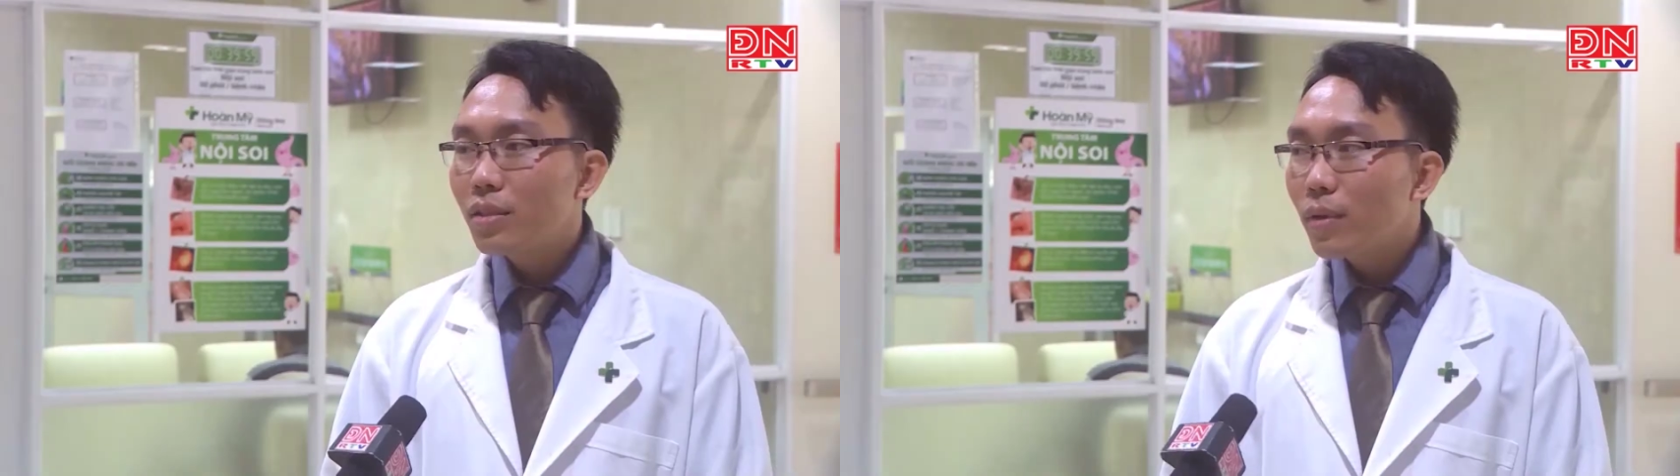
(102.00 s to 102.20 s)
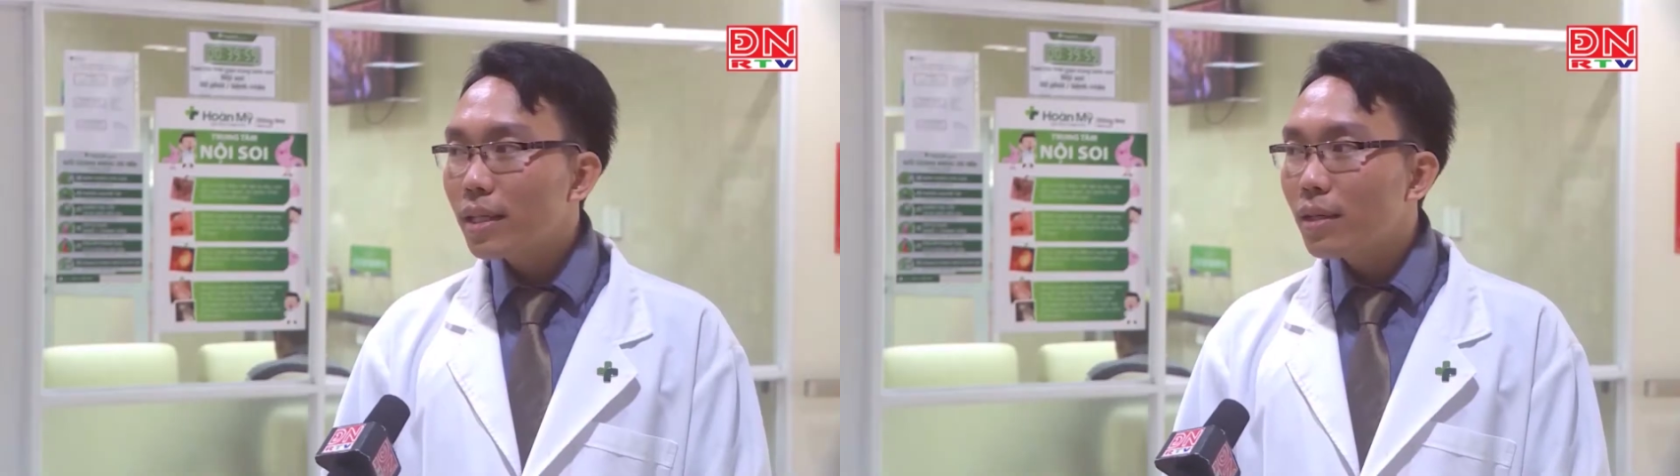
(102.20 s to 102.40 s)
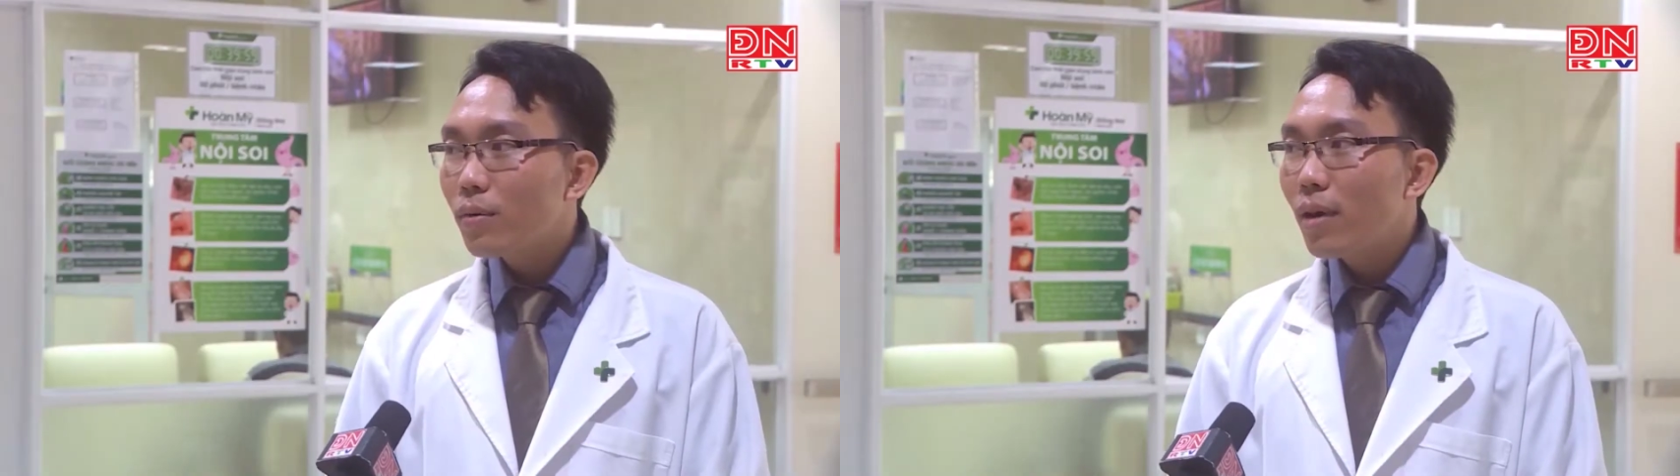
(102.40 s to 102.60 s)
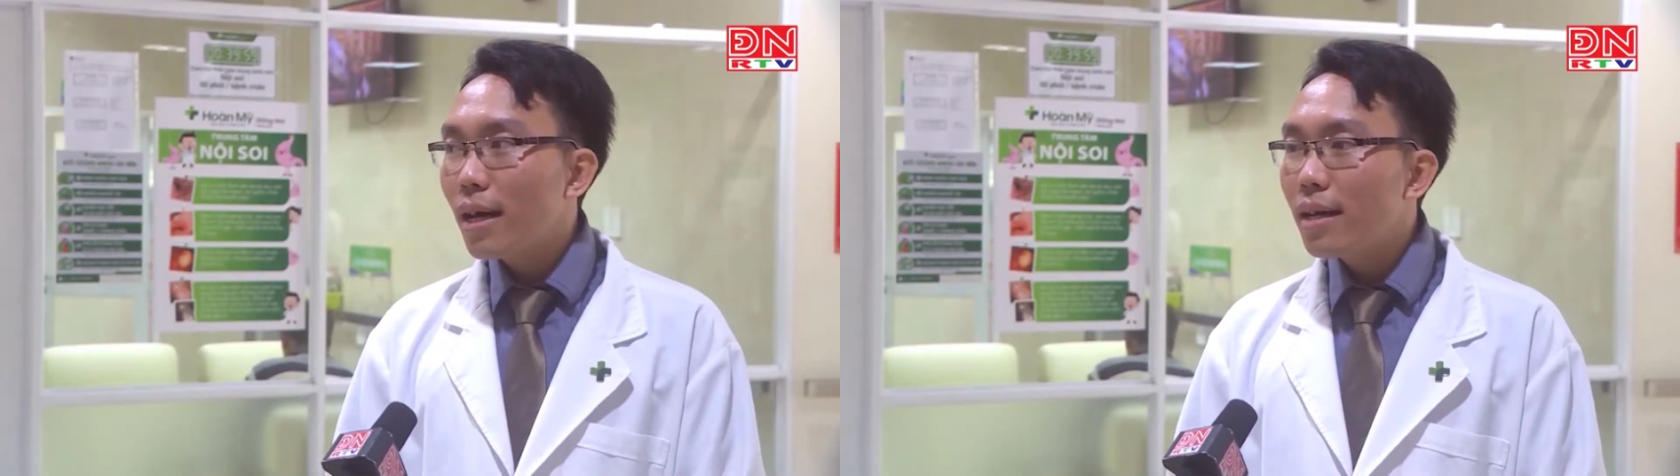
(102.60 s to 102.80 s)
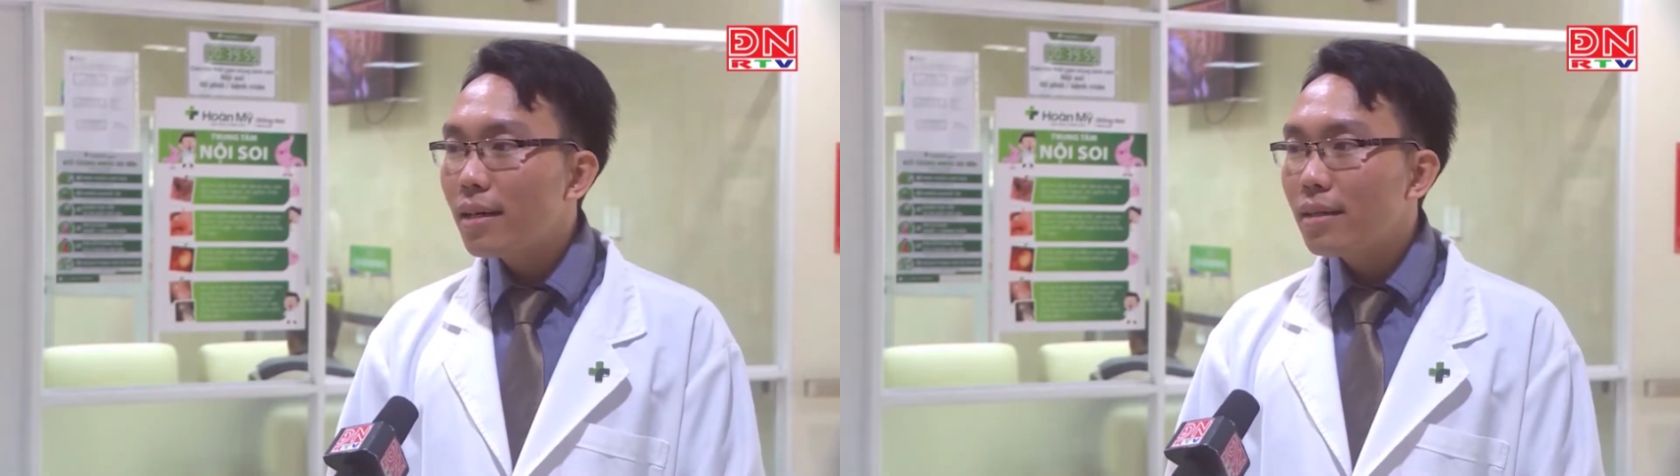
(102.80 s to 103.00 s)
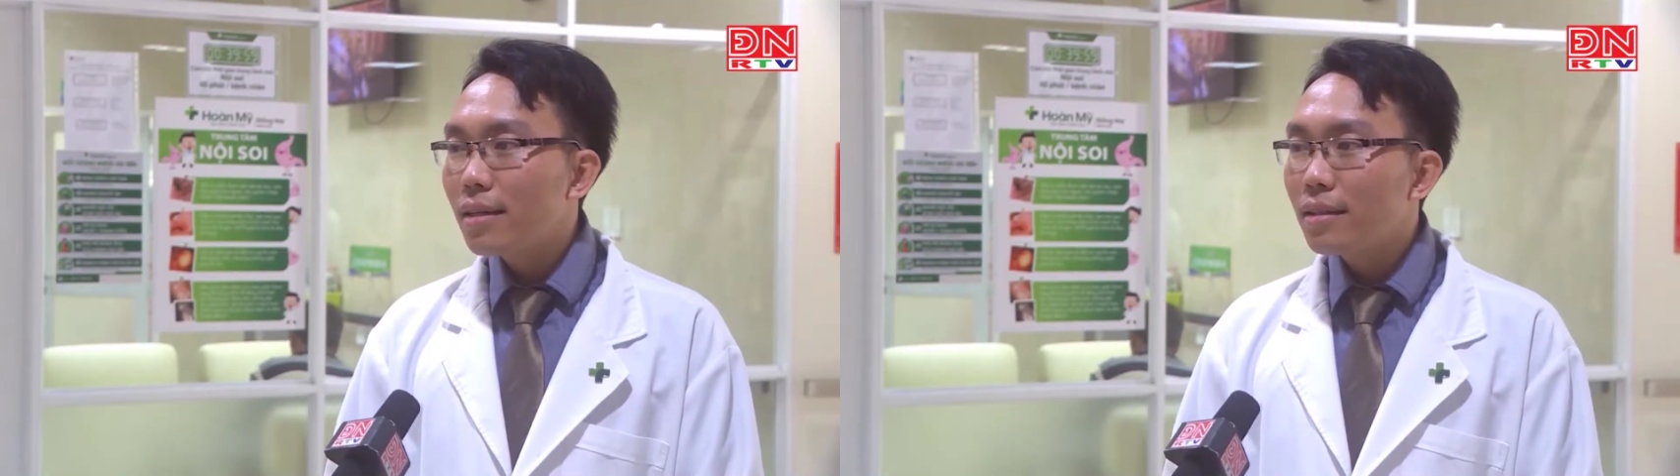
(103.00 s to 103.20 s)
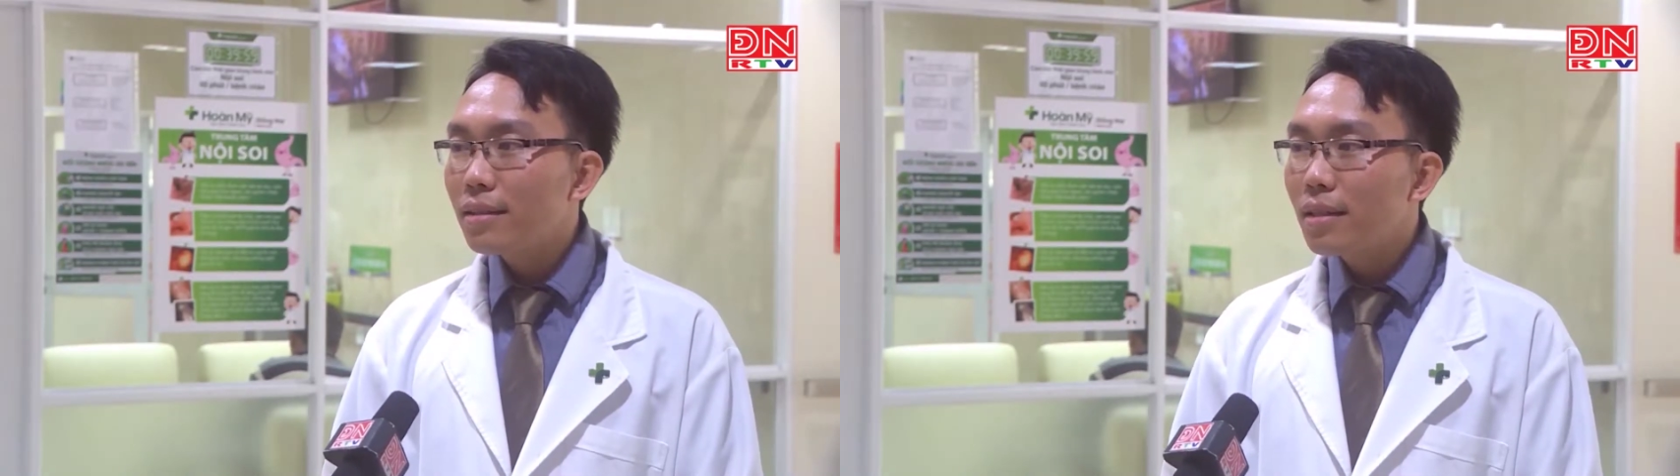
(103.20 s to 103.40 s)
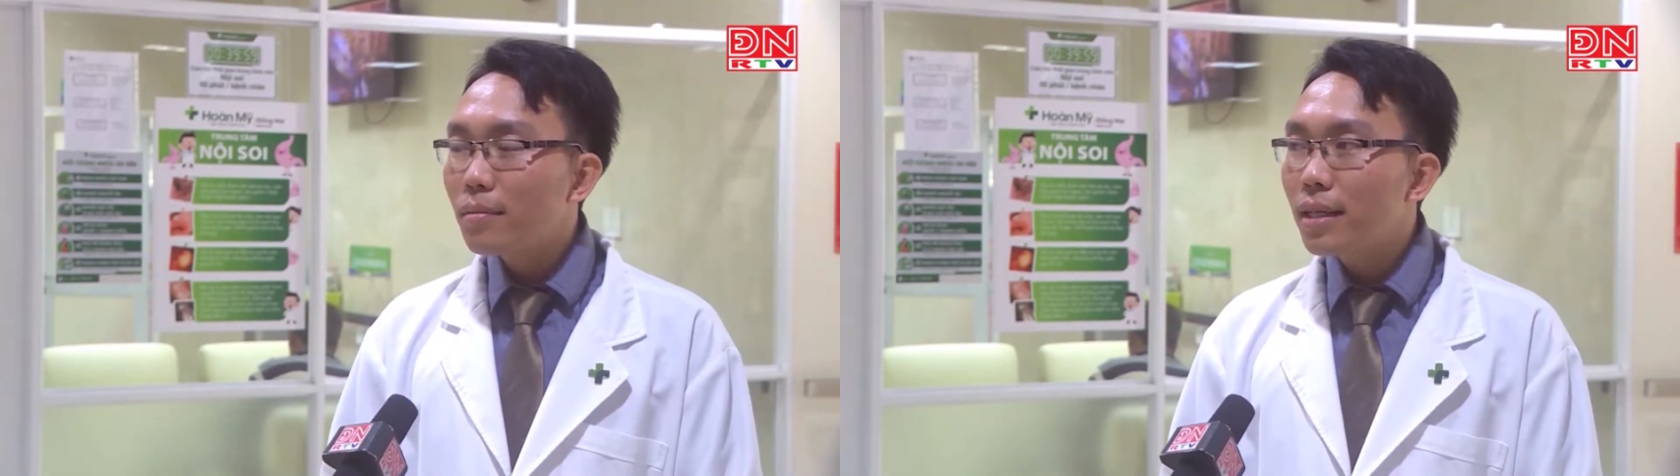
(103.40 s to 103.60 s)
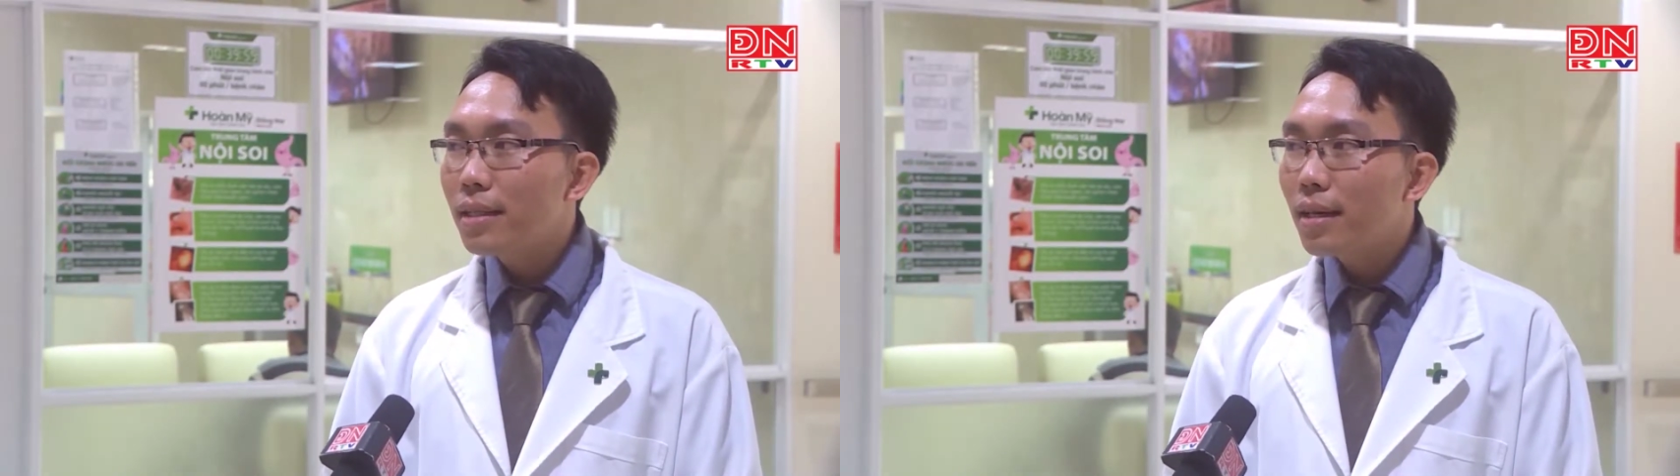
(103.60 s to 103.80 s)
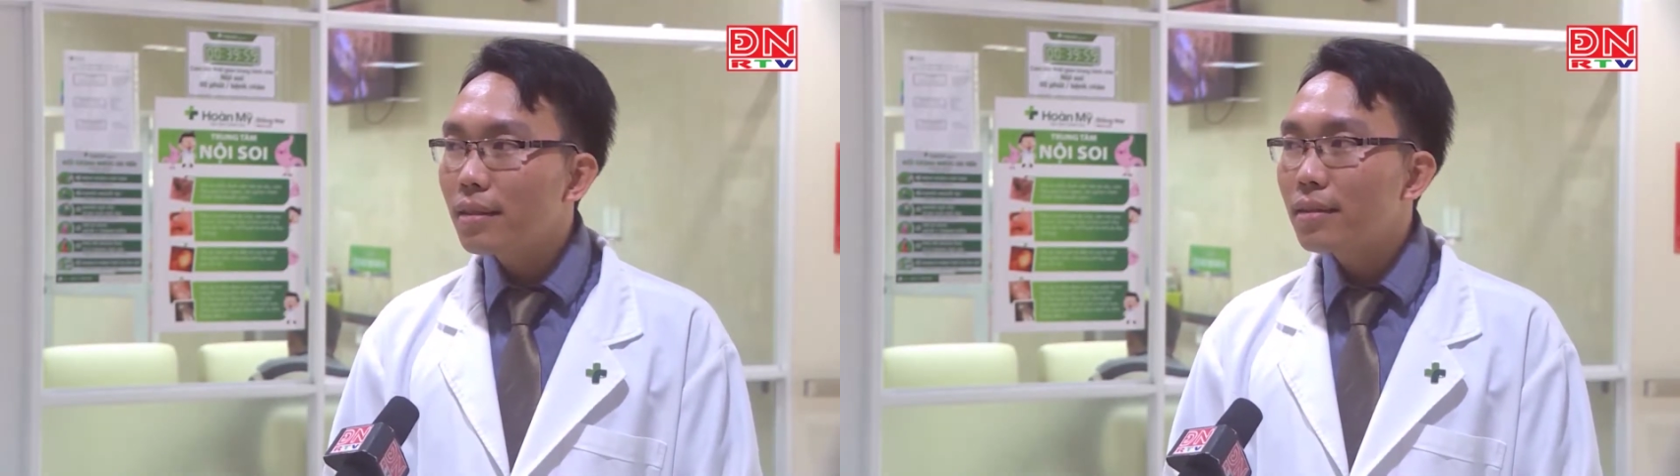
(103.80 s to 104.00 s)
Xuất huyết tiêu hóa à, trên
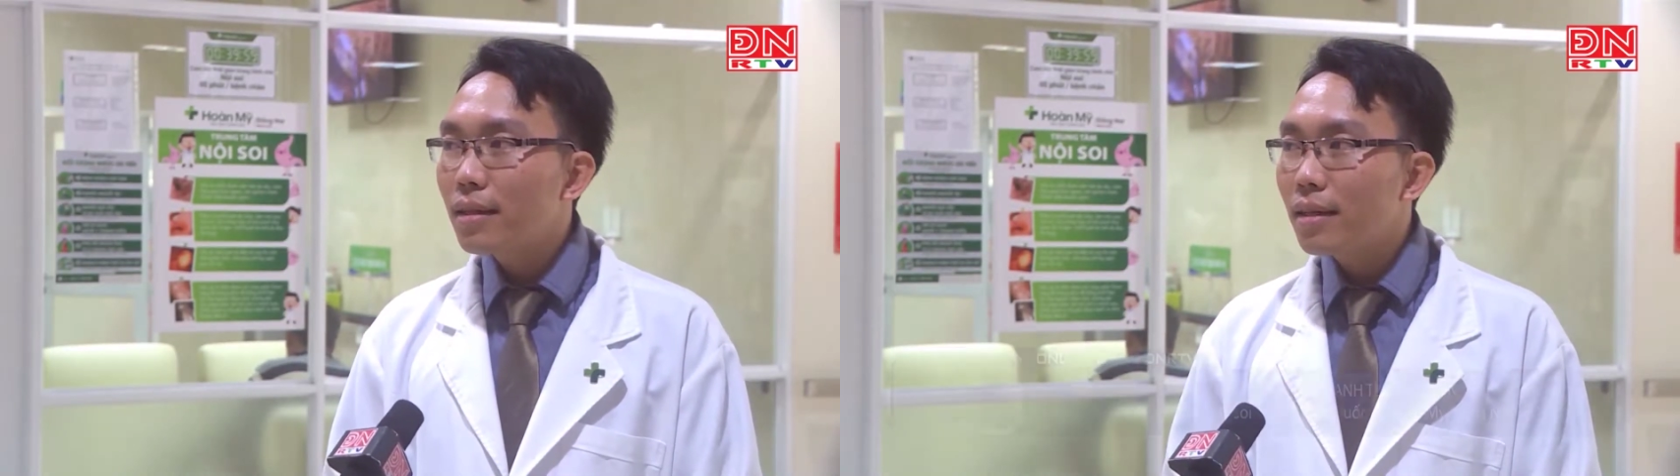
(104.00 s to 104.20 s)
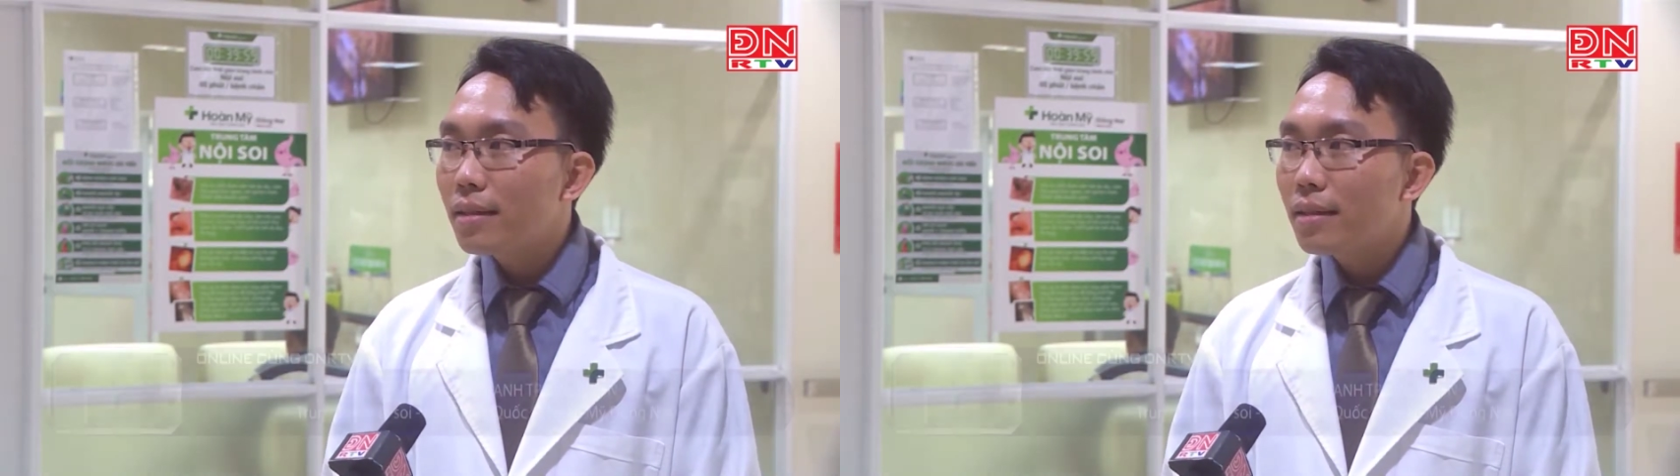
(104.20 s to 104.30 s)
bệnh nhân